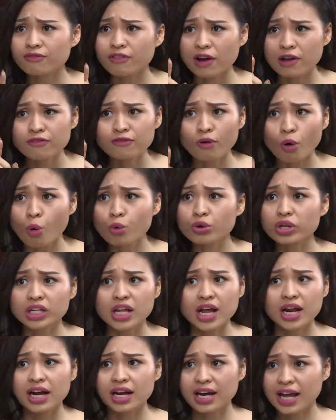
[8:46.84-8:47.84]
phải phụ cho
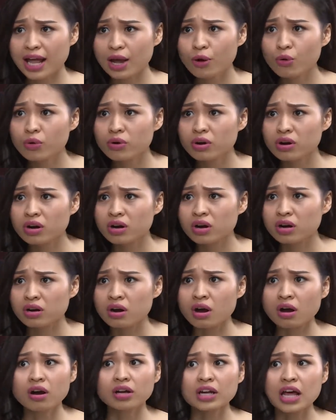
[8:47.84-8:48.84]
thiệt là khéo,
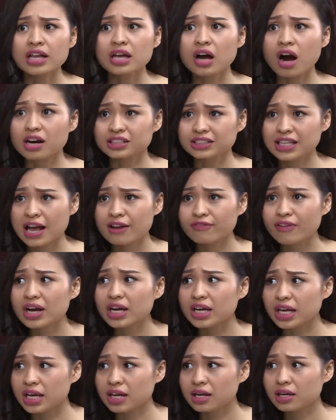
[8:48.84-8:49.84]
đừng có để cho Hờ Sen
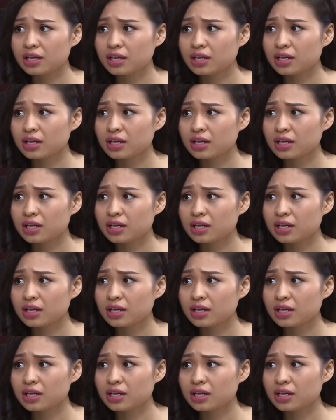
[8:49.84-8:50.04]
phát hiện.